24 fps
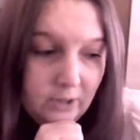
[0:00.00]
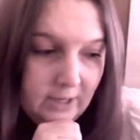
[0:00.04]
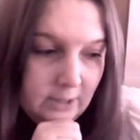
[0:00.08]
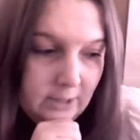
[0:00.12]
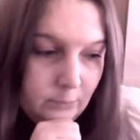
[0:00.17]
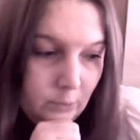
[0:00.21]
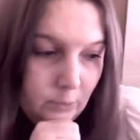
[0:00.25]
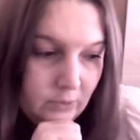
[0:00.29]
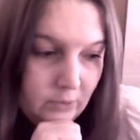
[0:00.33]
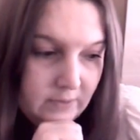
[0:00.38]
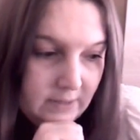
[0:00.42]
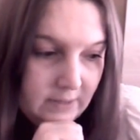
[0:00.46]

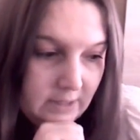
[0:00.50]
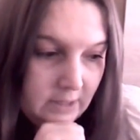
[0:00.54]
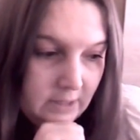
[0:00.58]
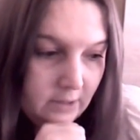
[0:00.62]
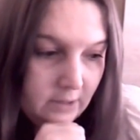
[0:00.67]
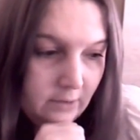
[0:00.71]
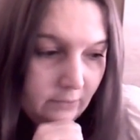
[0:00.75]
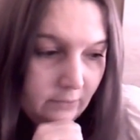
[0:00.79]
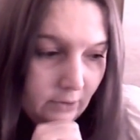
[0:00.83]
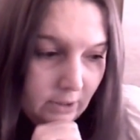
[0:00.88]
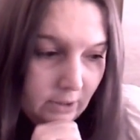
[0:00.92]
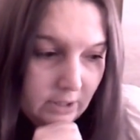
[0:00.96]
petits
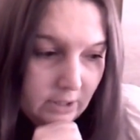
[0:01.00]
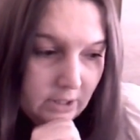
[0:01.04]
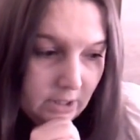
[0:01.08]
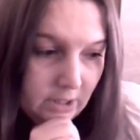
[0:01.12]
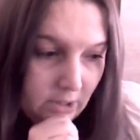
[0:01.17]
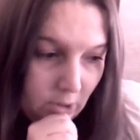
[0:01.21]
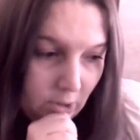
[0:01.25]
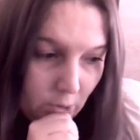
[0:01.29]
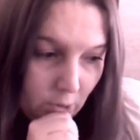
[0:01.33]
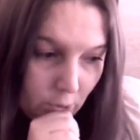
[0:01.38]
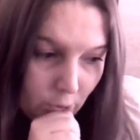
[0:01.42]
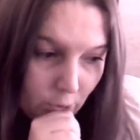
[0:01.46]
livres et
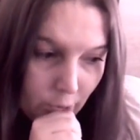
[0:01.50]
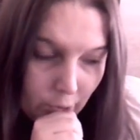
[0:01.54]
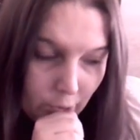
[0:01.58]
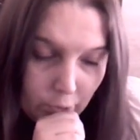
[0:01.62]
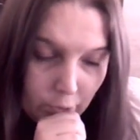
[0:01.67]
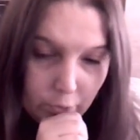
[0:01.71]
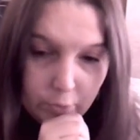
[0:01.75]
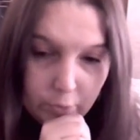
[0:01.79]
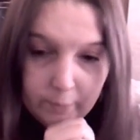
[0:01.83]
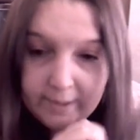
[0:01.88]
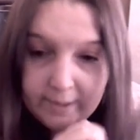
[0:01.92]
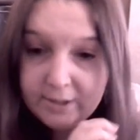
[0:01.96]

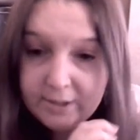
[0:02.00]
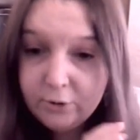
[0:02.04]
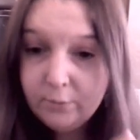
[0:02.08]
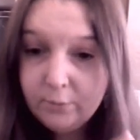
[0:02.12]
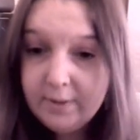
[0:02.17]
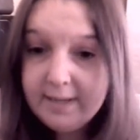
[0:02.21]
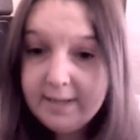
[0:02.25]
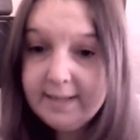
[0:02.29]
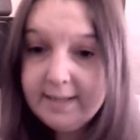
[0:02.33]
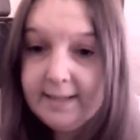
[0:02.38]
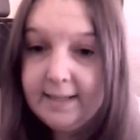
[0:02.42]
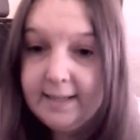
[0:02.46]
euh, ben, je me
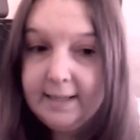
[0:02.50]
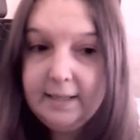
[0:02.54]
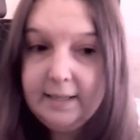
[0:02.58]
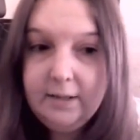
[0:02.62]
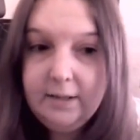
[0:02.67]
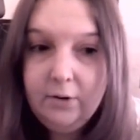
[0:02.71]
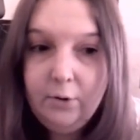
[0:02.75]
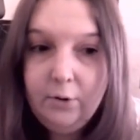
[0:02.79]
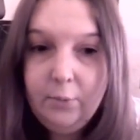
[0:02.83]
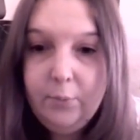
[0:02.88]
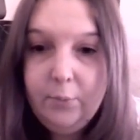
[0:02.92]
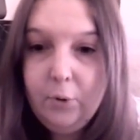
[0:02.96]
laisserai
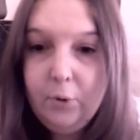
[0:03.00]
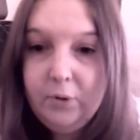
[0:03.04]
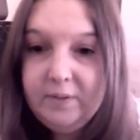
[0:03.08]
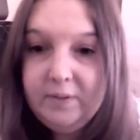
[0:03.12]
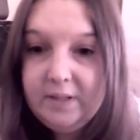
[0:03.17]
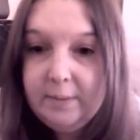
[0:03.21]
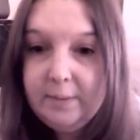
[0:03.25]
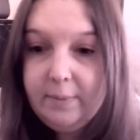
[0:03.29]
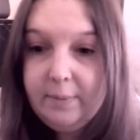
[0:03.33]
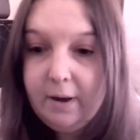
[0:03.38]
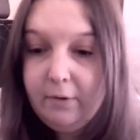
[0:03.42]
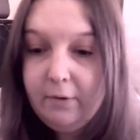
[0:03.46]
porter
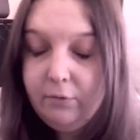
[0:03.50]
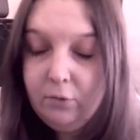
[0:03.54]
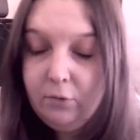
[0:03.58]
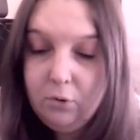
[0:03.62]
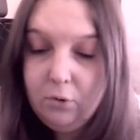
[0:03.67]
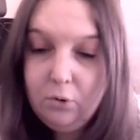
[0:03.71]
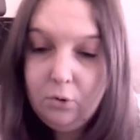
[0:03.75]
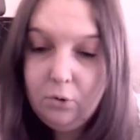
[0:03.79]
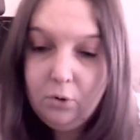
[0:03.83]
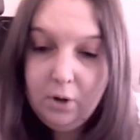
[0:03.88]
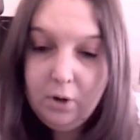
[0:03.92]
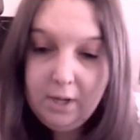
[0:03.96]
par
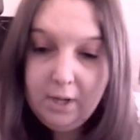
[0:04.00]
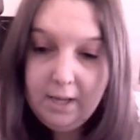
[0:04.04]
vos,